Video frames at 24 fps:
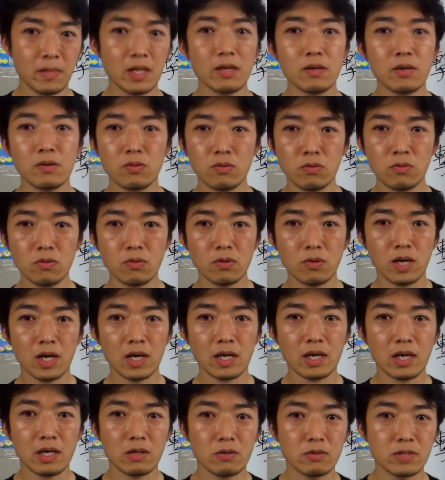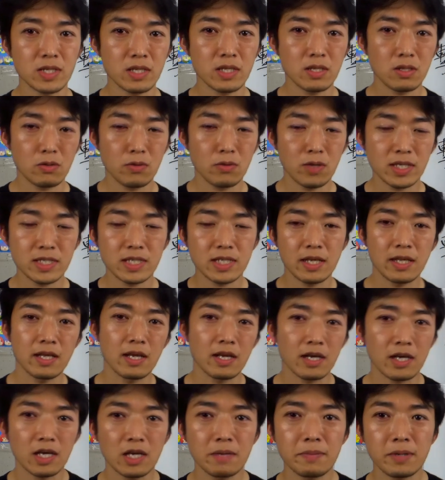ていうのをアンケートを取らせていた
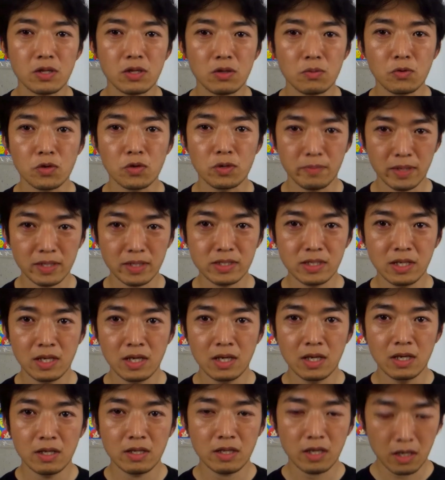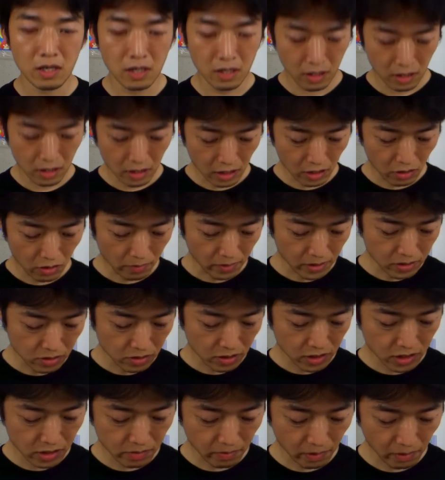だければと思います。でえー、とまず
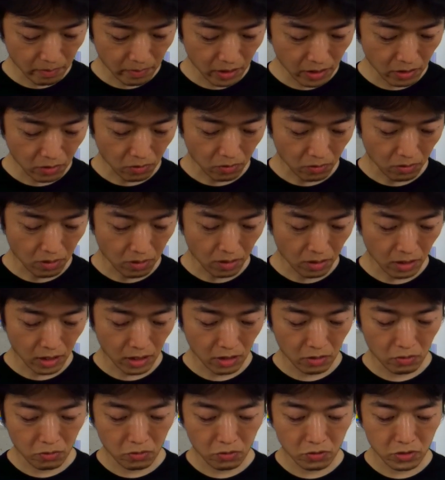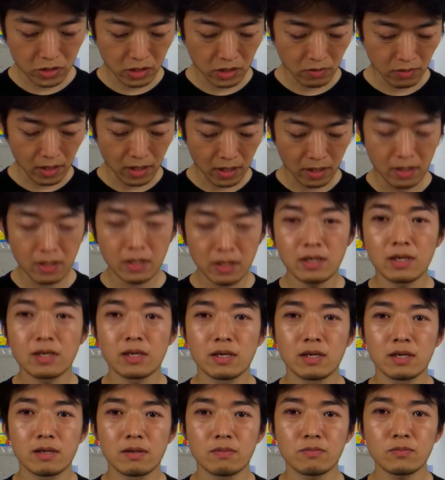いちばんめの回答としては、
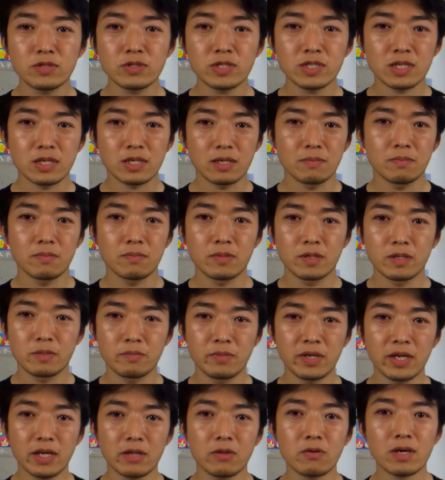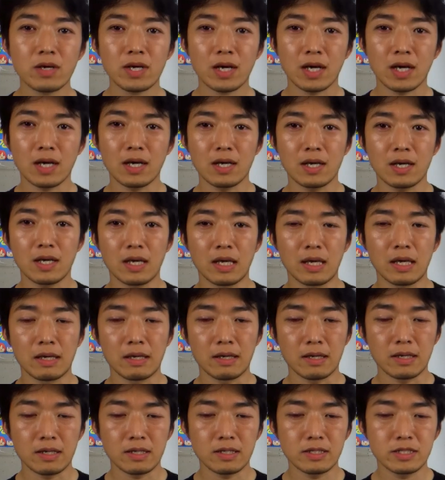もしビラとか、えー、
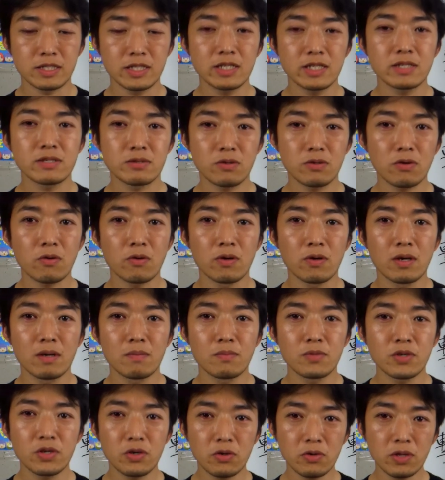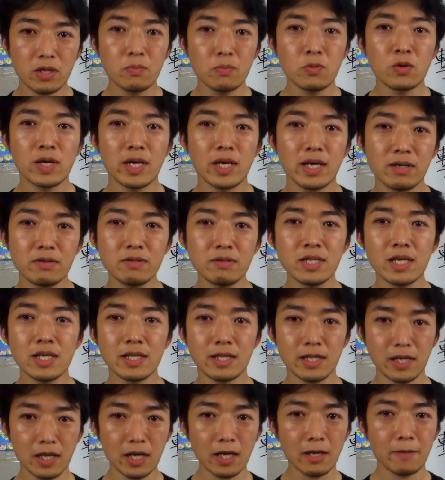シールを無料でもらえるんだっ
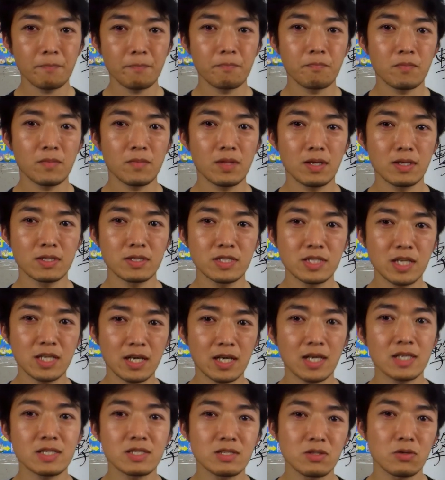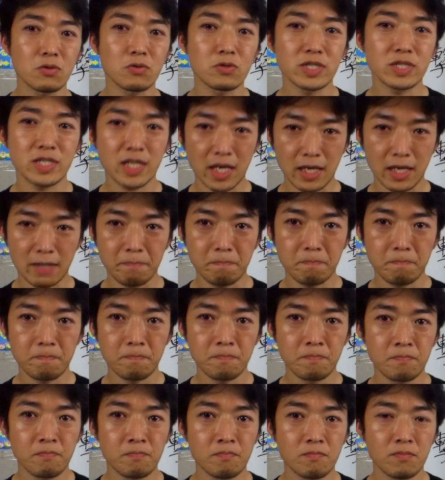たら慈善活動をしたい
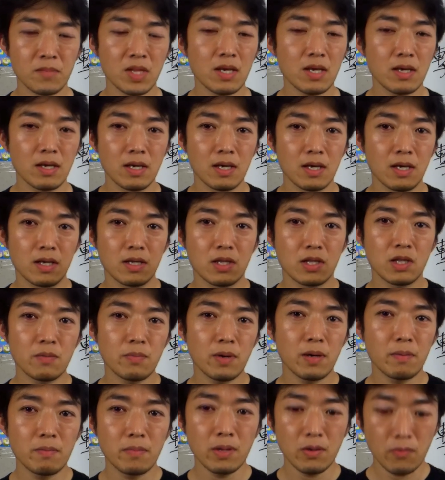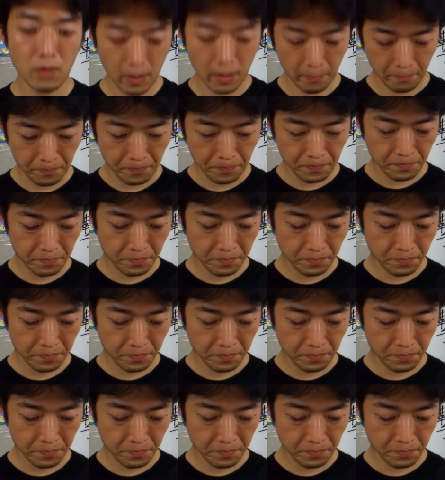でにばんめは、